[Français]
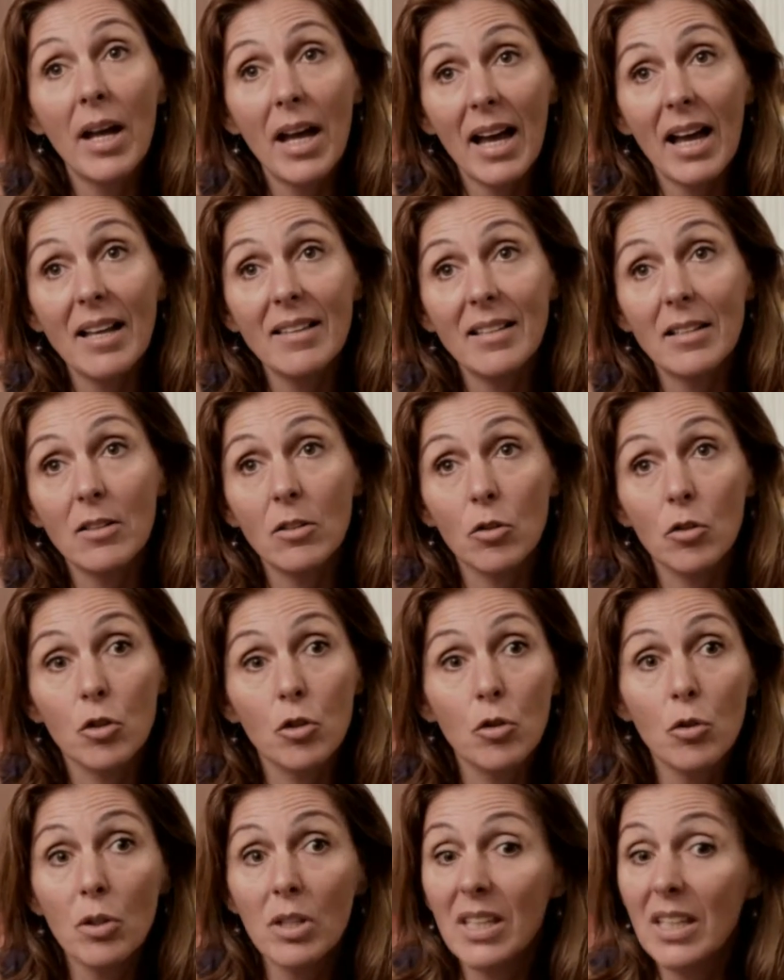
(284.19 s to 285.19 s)
à cet
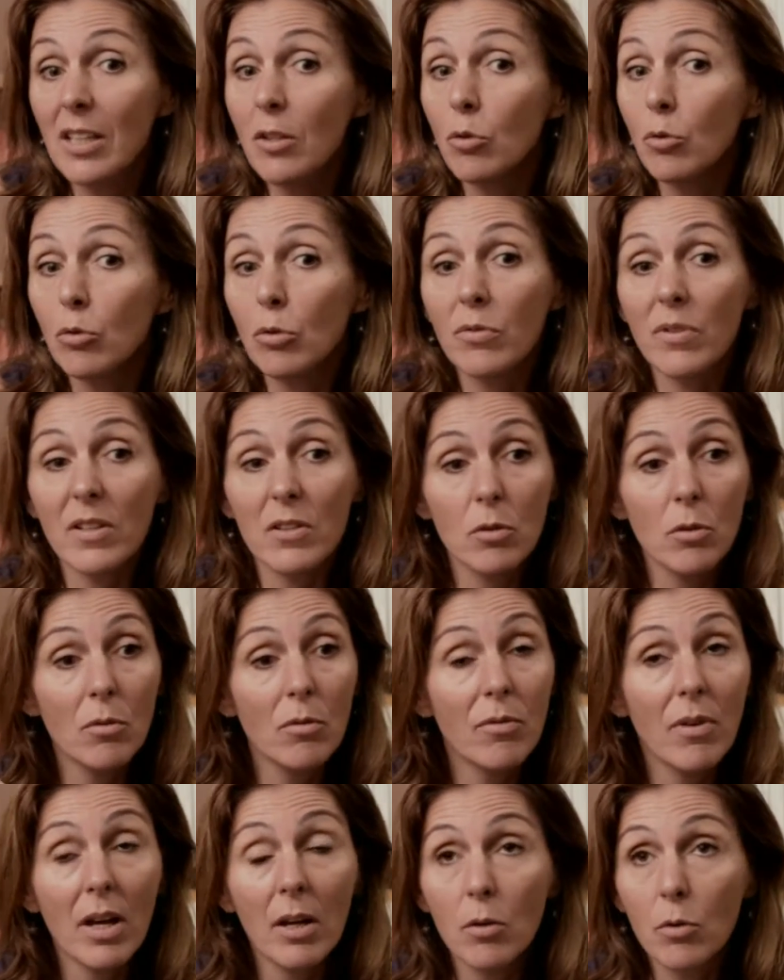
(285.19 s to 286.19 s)
enjeu qui, de toute façon,
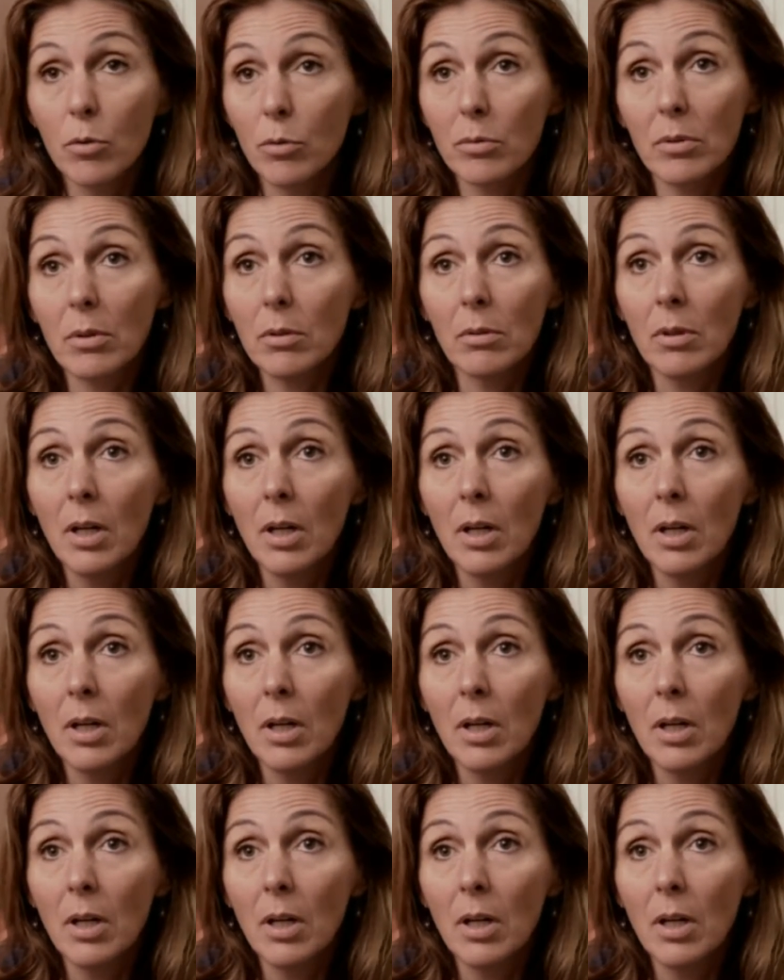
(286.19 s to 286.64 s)
va, euh,